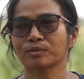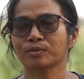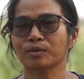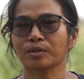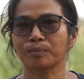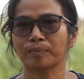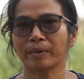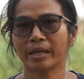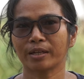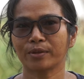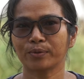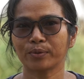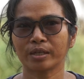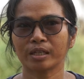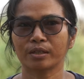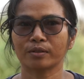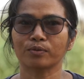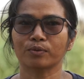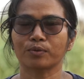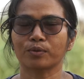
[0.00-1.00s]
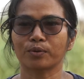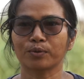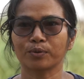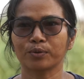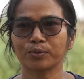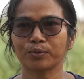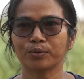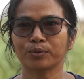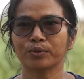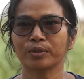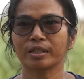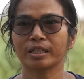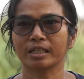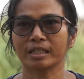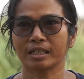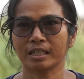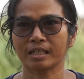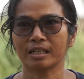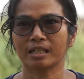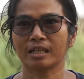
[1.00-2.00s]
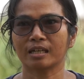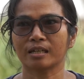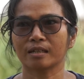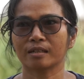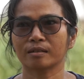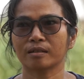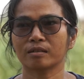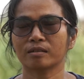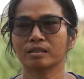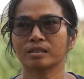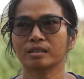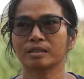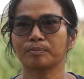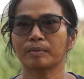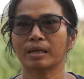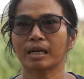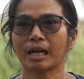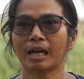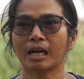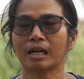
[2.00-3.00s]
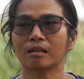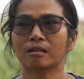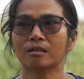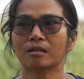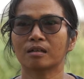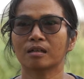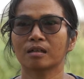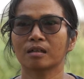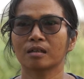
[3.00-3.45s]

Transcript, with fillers: ส่วนแม่ด้วยส่วนของลูกด้วยอย่างเงี้ยค่ะ ก็เลยบางครั้งก็